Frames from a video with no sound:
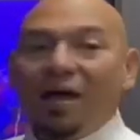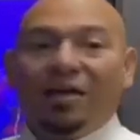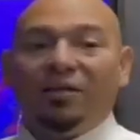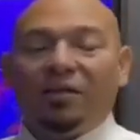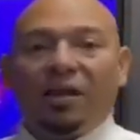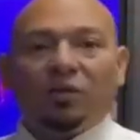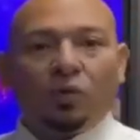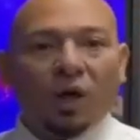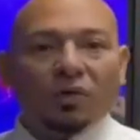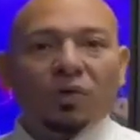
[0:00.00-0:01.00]

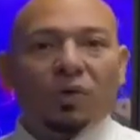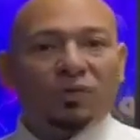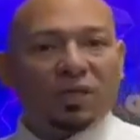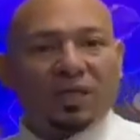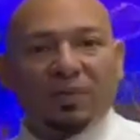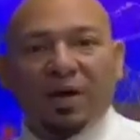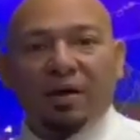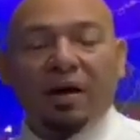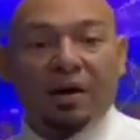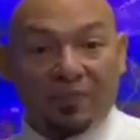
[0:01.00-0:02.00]
interactuando con un
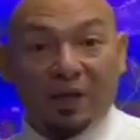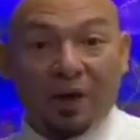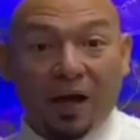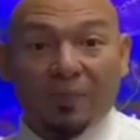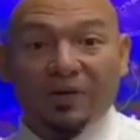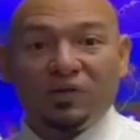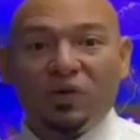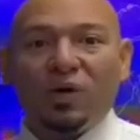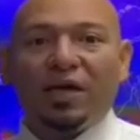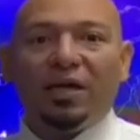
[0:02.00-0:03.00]
sistema de baja
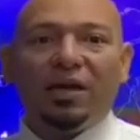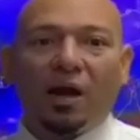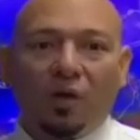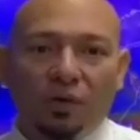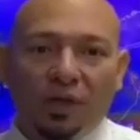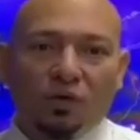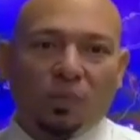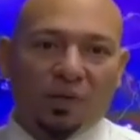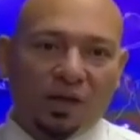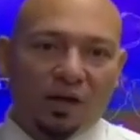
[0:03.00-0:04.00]
presión y la onda
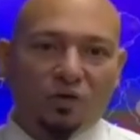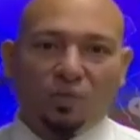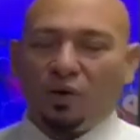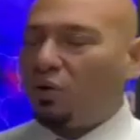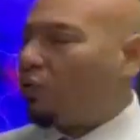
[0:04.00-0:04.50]
tropical número